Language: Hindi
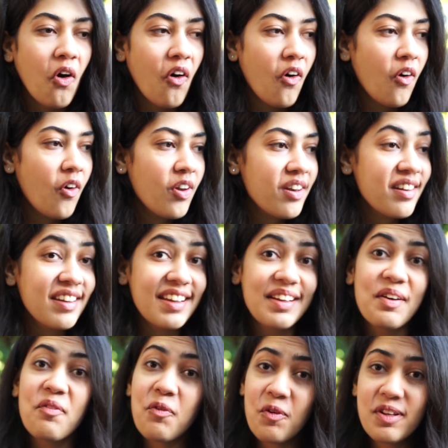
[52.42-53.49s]
और
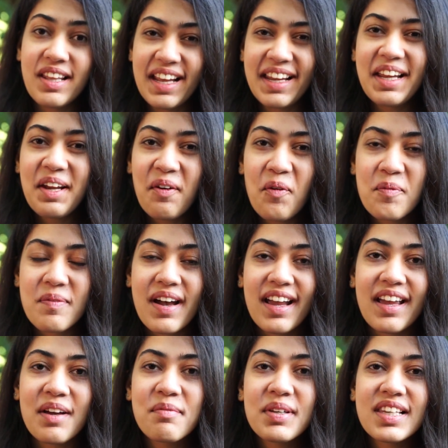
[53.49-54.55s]
वो नहीं हो
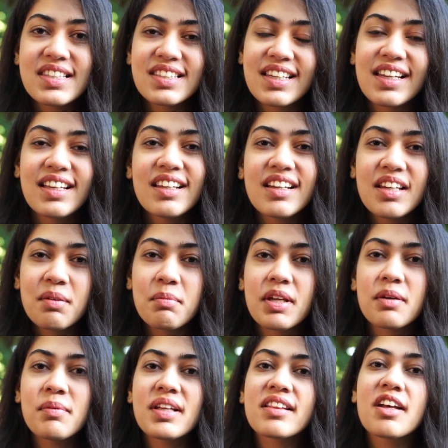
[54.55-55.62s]
पाया बिकॉज़ कहीं ना कहीं
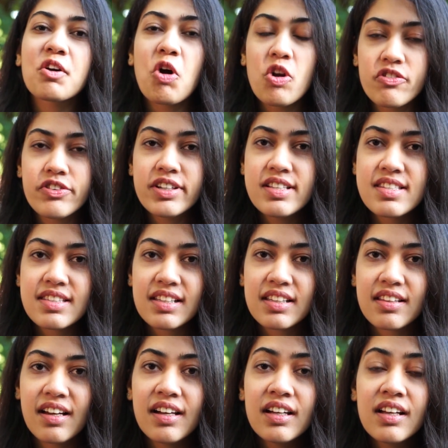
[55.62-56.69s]
मेरे में इतना कॉन्फिडेंस नहीं
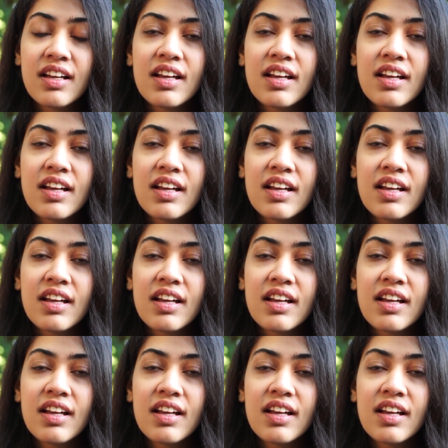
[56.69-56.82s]
था